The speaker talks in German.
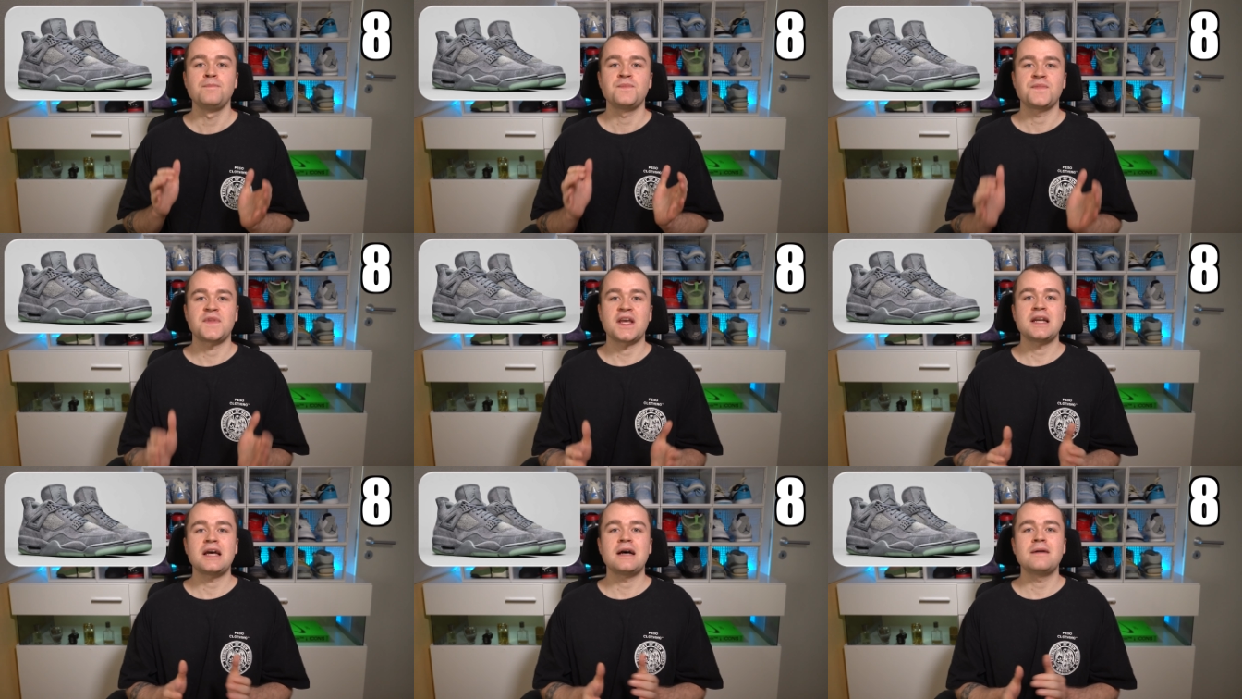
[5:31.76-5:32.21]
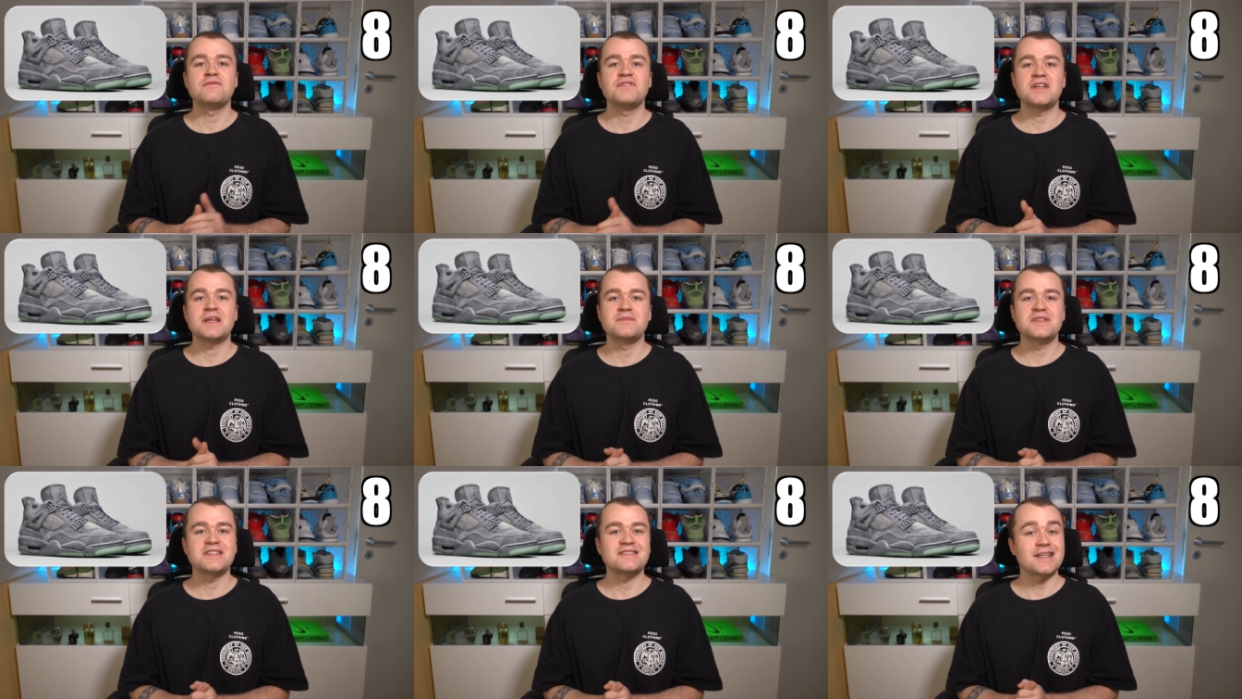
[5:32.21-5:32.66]
Dann haben wir
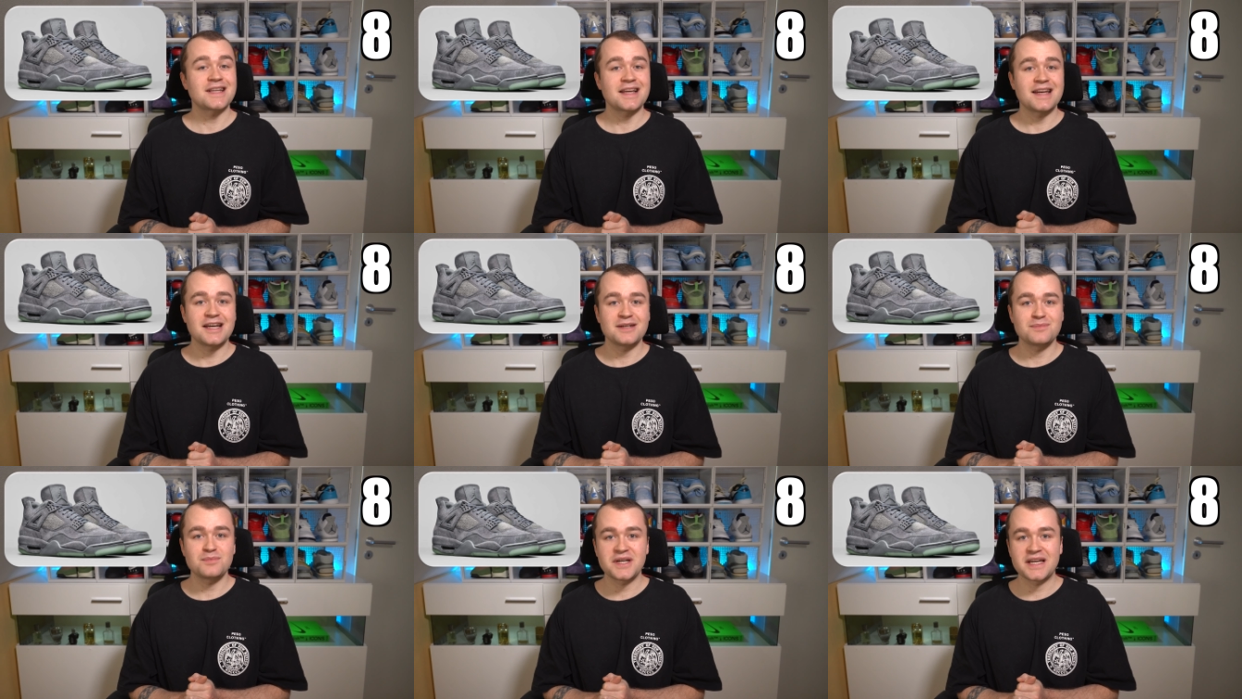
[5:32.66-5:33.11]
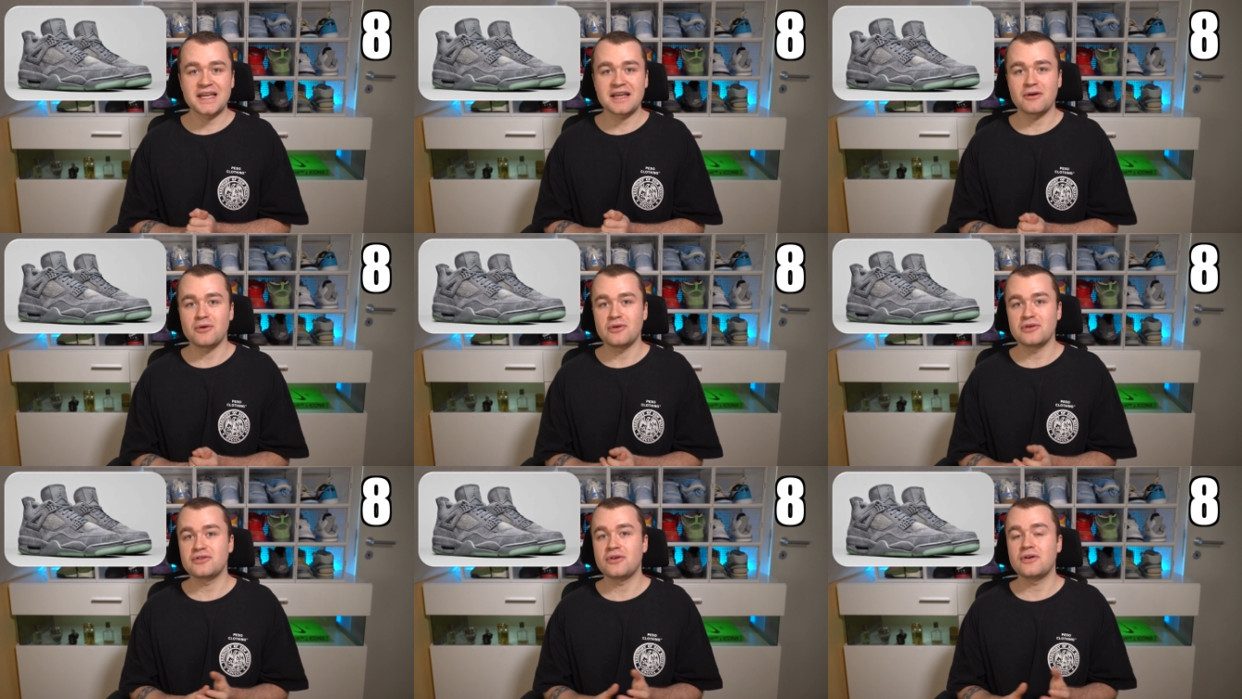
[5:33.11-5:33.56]
eben diese kleinen
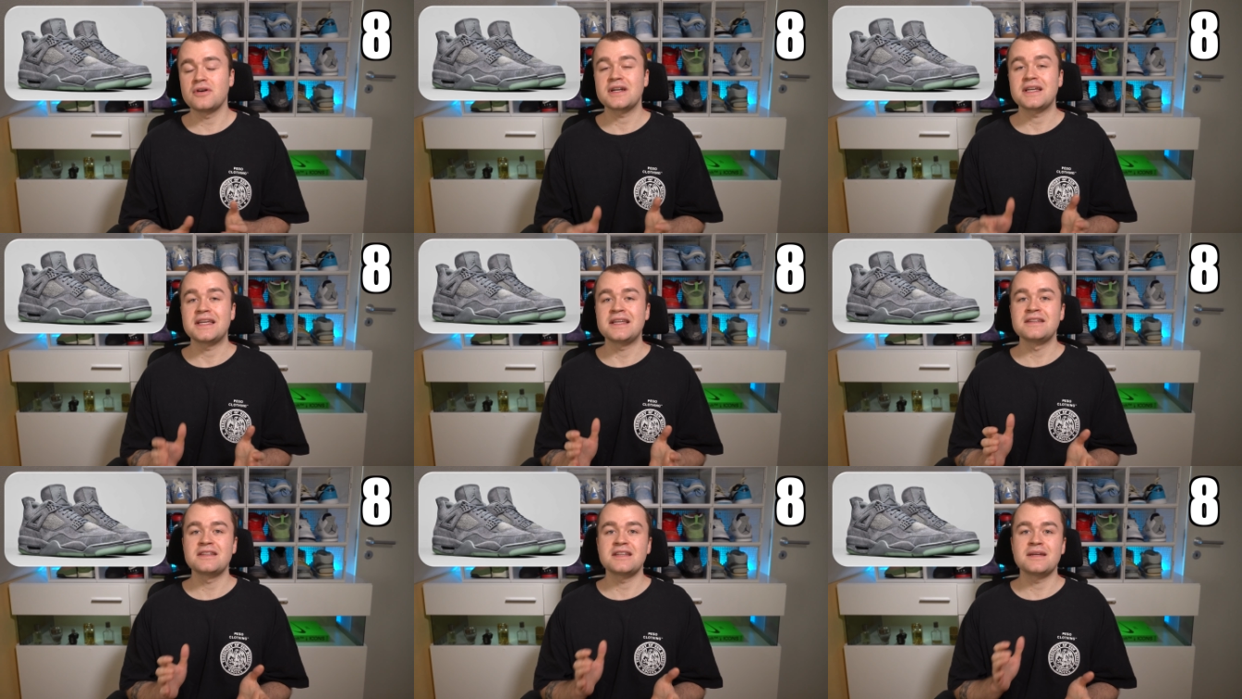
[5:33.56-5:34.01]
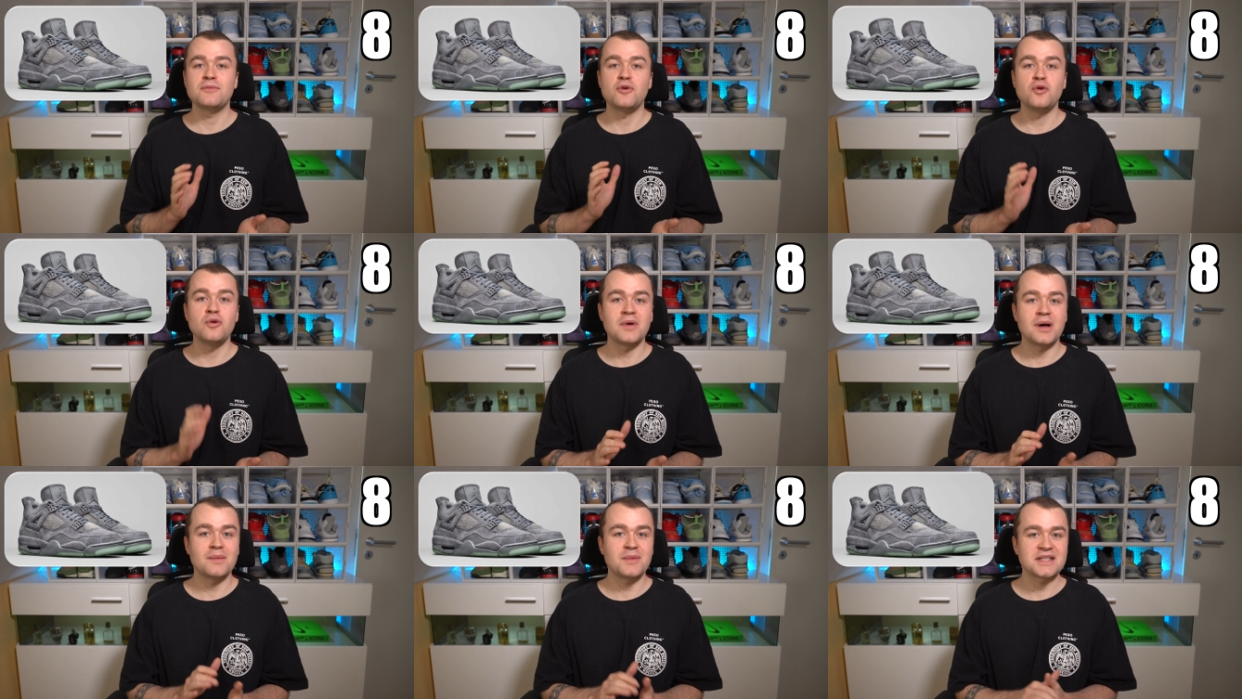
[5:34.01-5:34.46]
Prägungen noch in dem
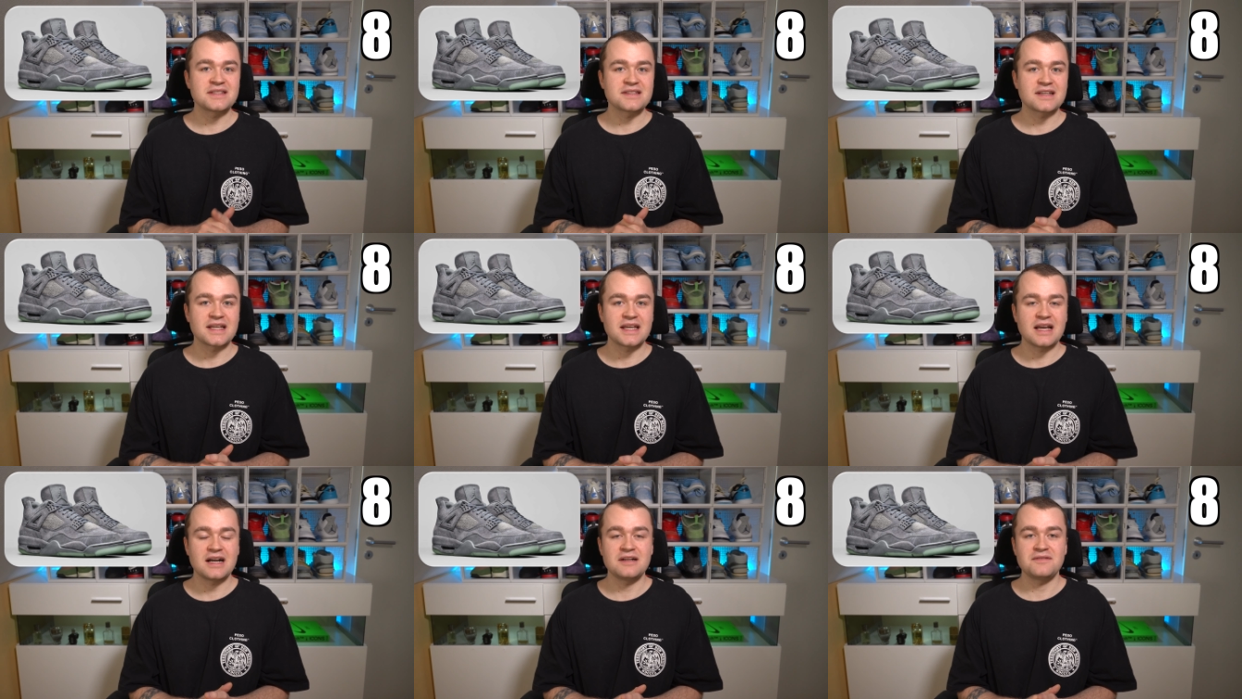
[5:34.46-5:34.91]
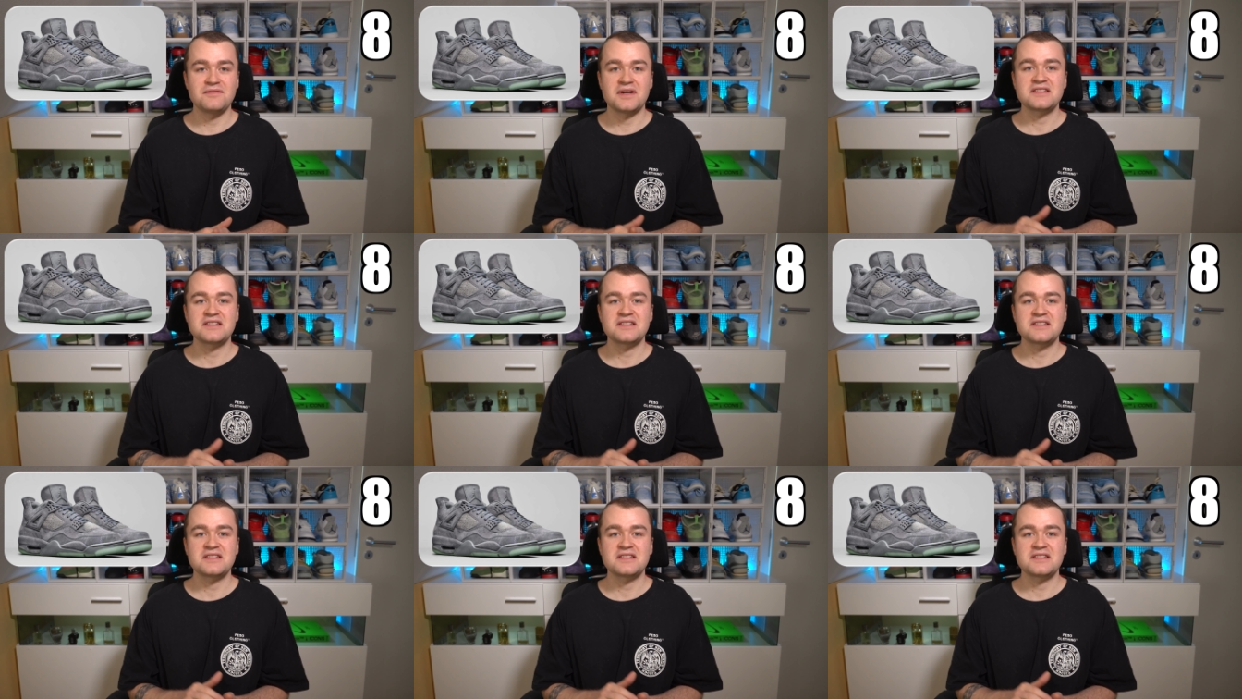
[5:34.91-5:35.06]
Obermaterial,